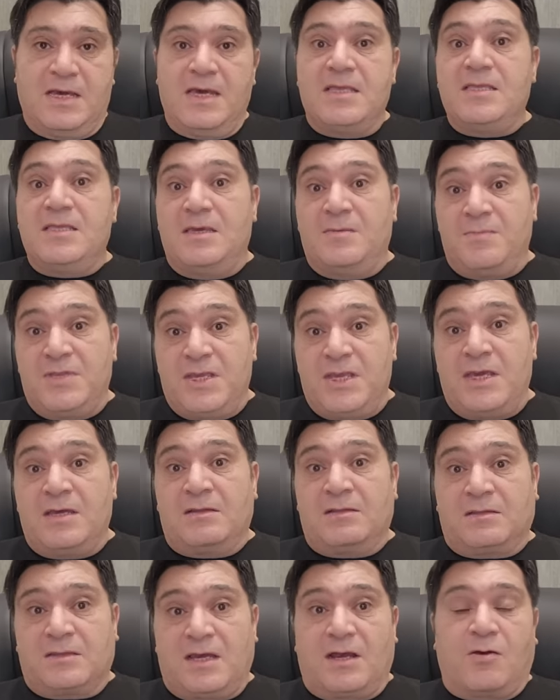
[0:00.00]
Не мне,
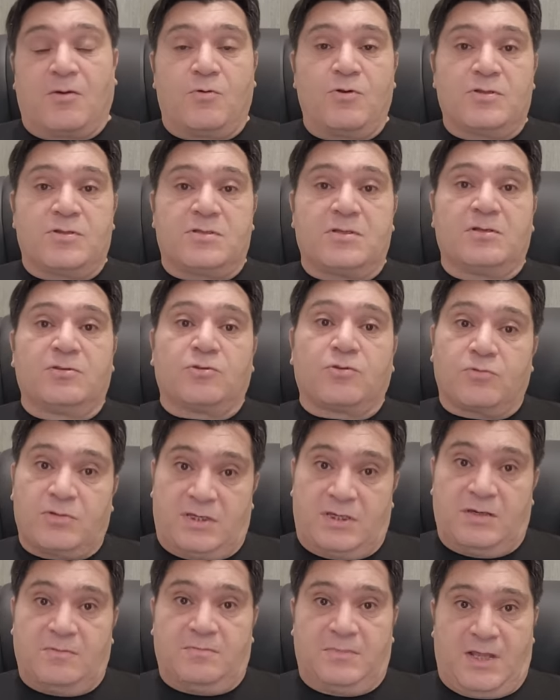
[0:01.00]
так хоть
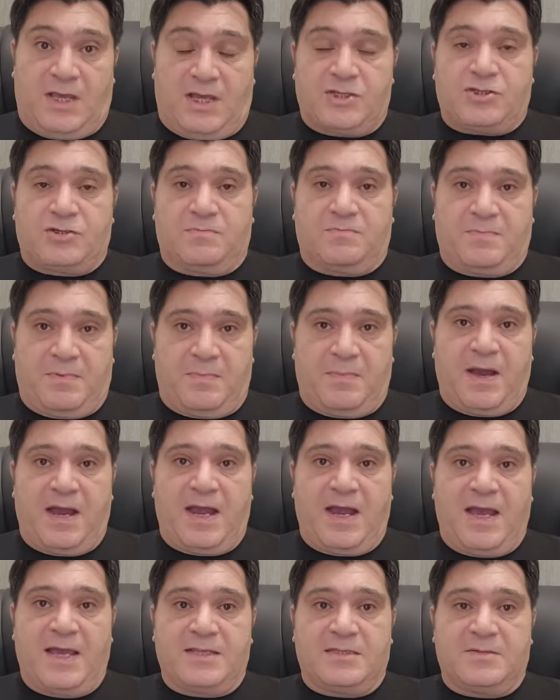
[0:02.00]
другим нашим
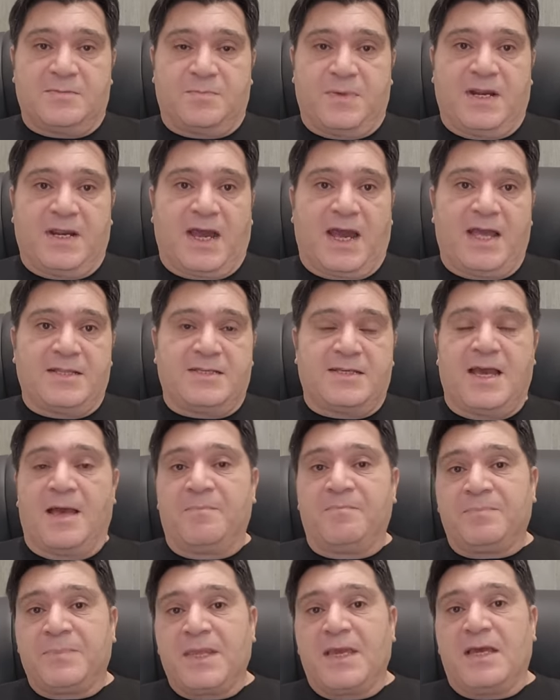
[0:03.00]
помогайте,
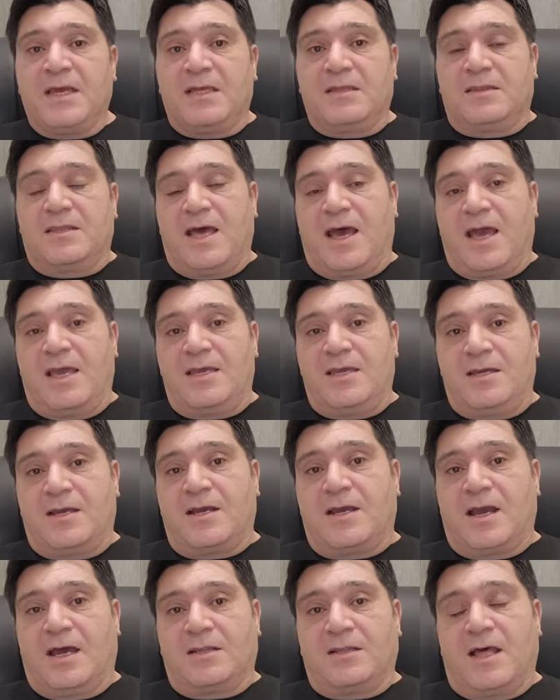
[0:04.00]
переходя на их
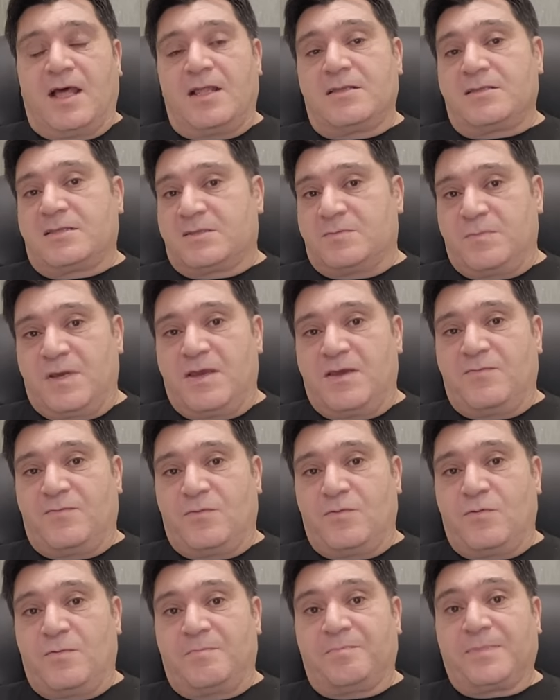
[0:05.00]
канал с
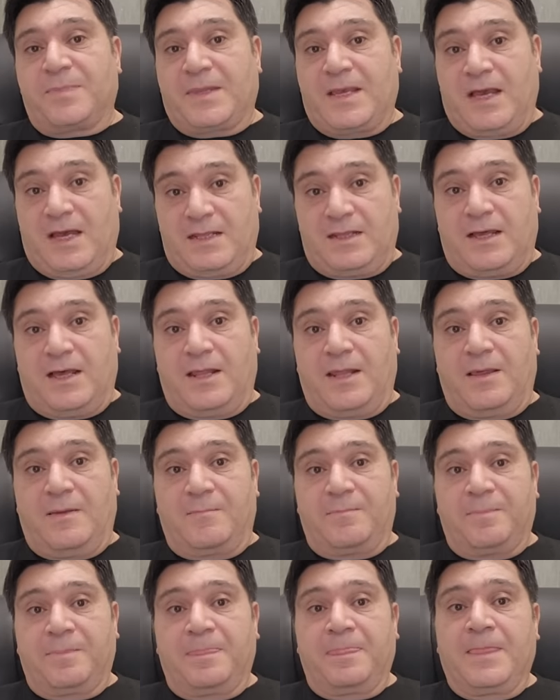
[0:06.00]
моего канала.
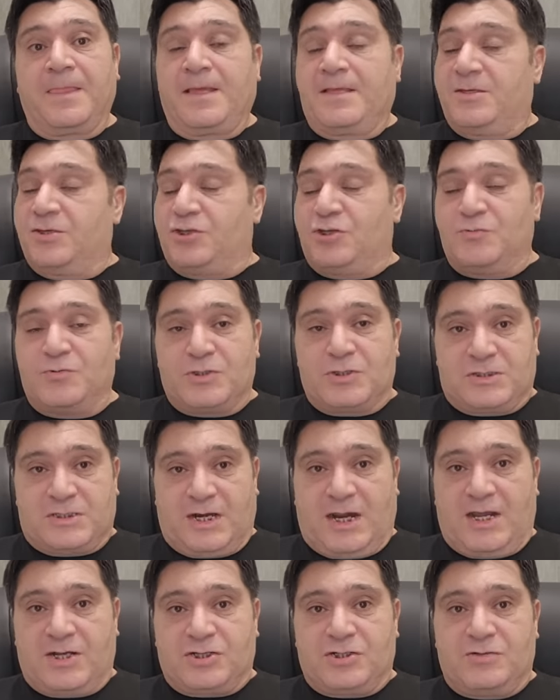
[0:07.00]
Ничего
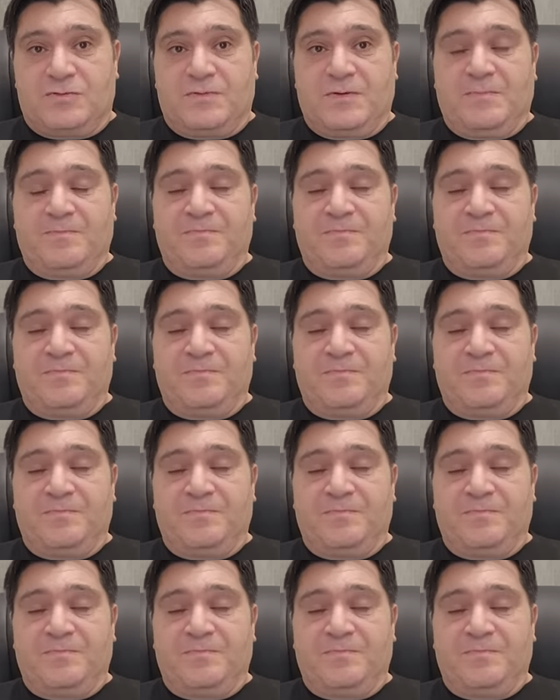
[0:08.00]
страшного.